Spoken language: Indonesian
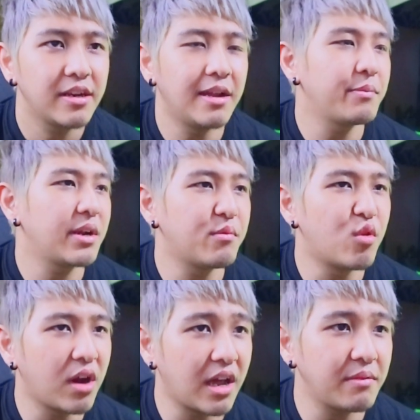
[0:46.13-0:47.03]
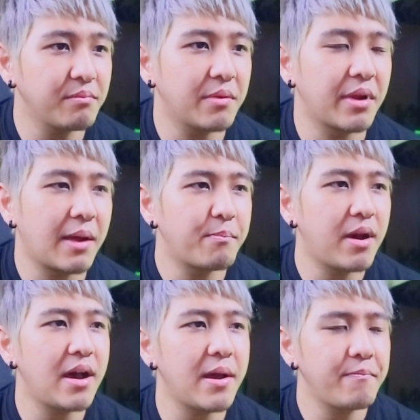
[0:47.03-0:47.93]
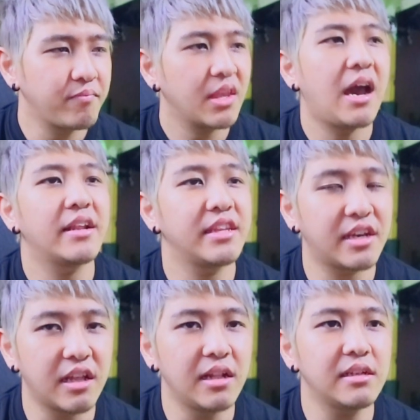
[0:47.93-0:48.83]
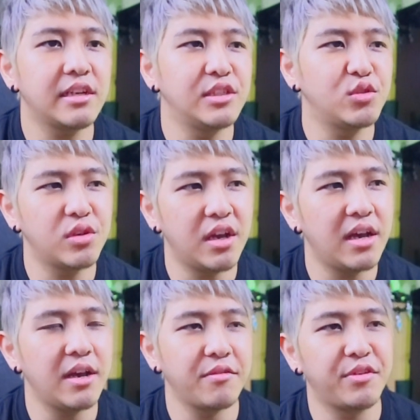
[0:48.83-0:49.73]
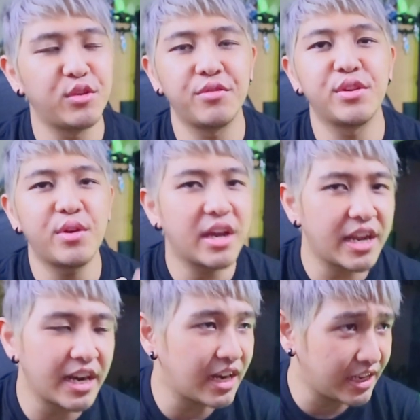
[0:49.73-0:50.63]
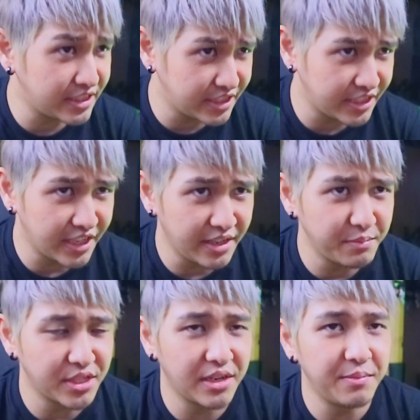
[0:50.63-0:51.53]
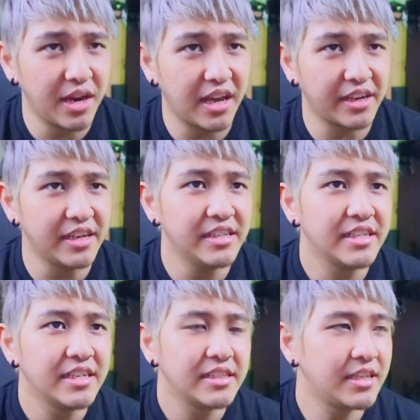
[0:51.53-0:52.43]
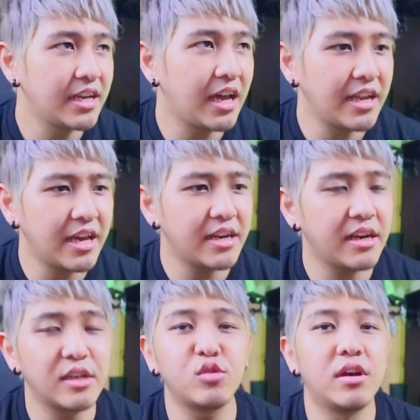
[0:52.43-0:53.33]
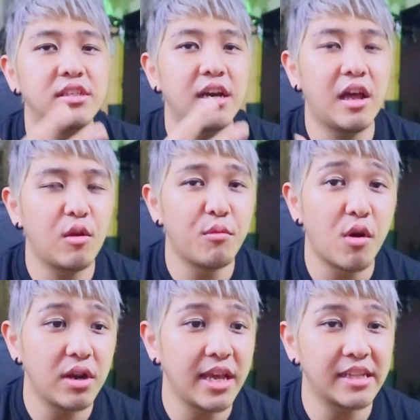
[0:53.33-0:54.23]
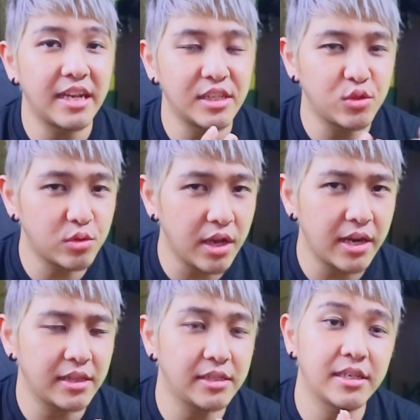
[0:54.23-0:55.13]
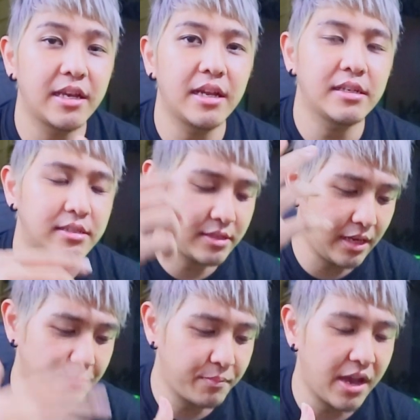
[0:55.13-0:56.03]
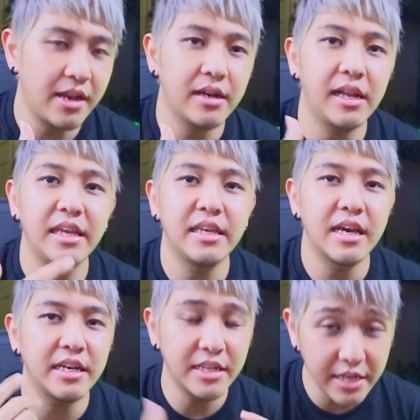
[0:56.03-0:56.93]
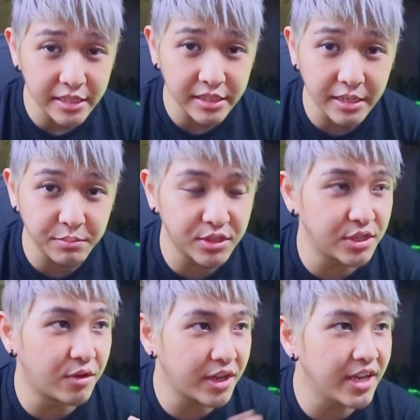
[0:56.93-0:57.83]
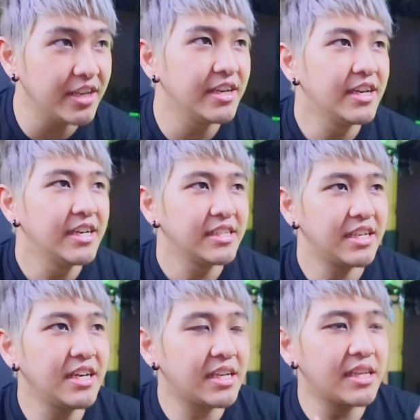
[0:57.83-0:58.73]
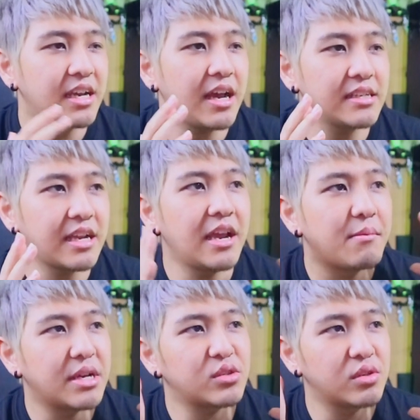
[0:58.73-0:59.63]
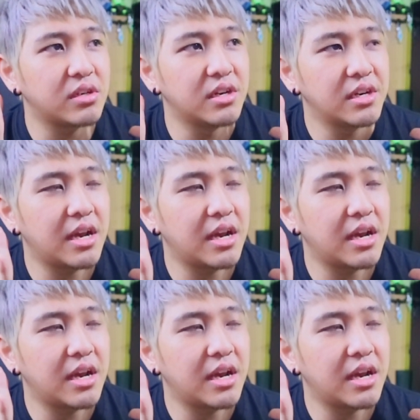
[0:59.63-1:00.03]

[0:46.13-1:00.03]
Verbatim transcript: dan menemukan beberapa artikel dan juga fitur-fitur yang keren lah di sini ya bisa dibilang ya. Jadi kalian langsung aja kalau mau lihat-lihat juga nanti saya selipkan linknya di deskripsi, oke? Okay? Jadi ketika saya masuk ke